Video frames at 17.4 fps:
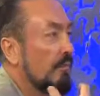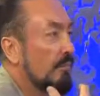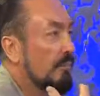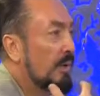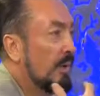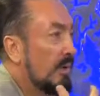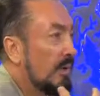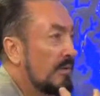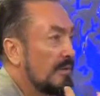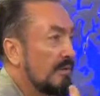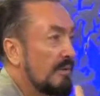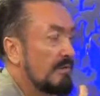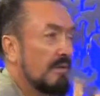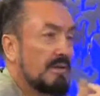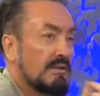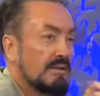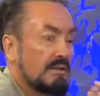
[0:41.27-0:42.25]
bir
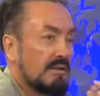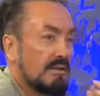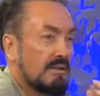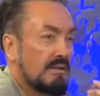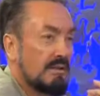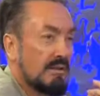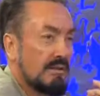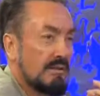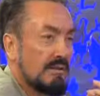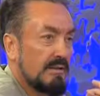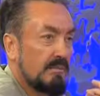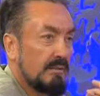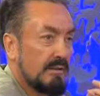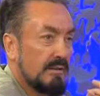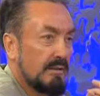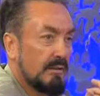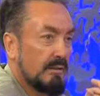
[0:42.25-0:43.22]
haset ve kıskançlık hissi
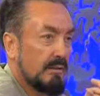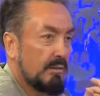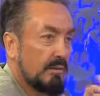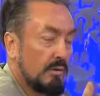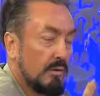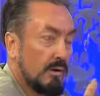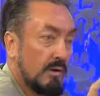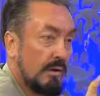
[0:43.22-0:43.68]
meydana geliyor.